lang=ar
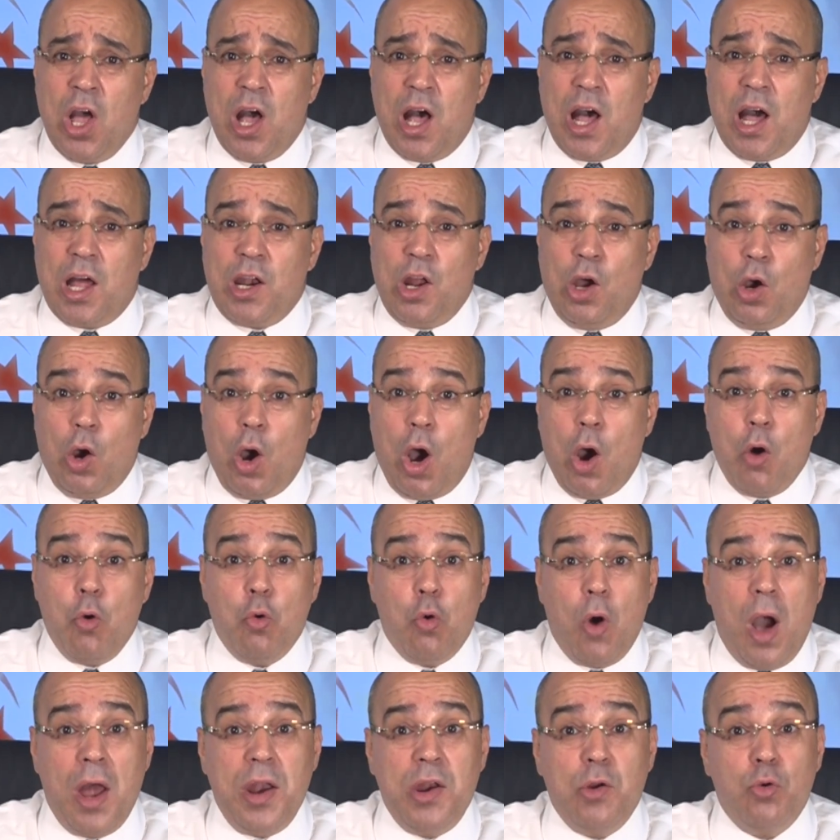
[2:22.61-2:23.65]
آلح
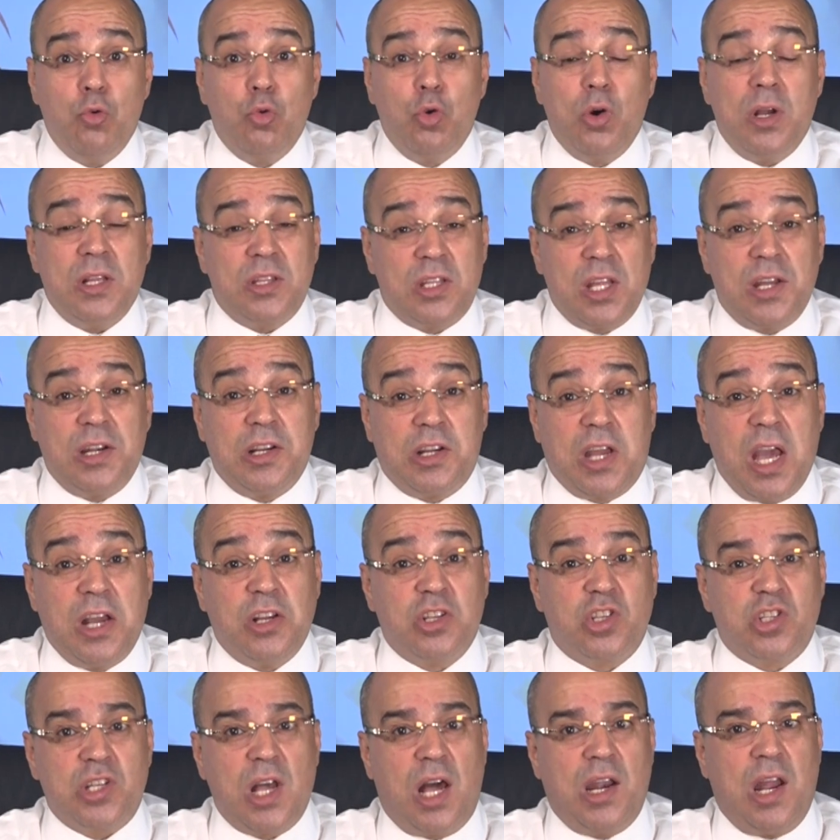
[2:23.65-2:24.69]
أو أنه
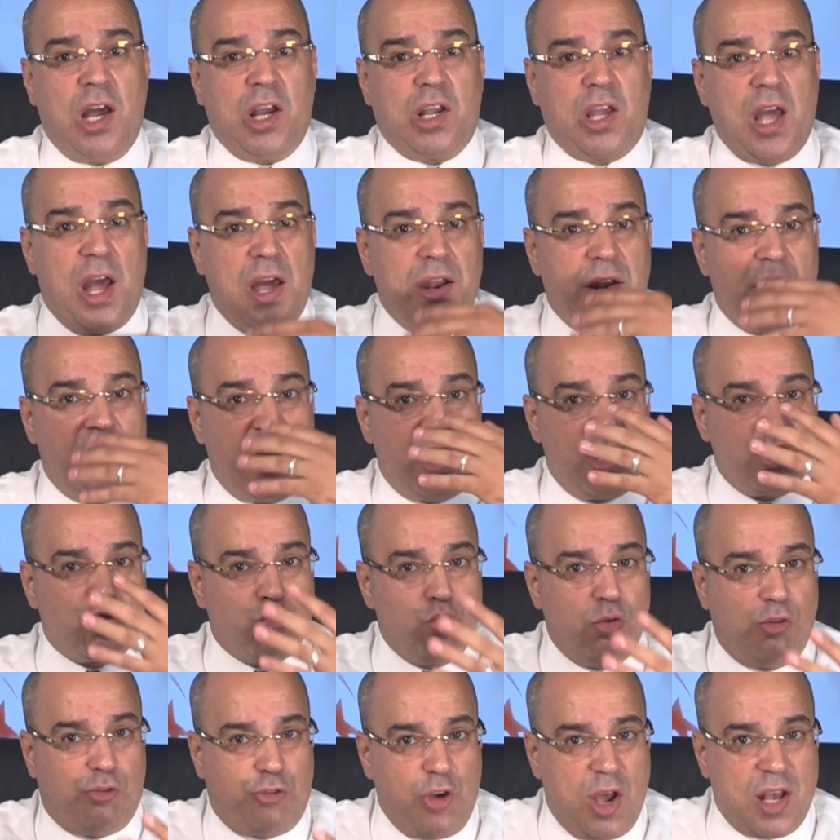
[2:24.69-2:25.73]
القيد صالح كان
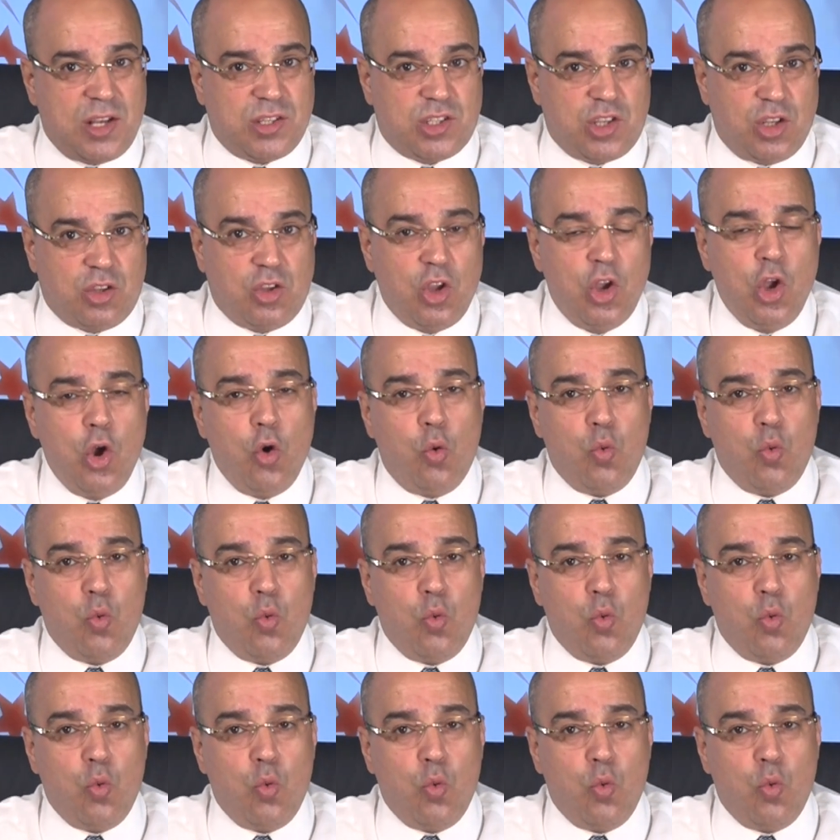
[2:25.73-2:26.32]
رجل فاسد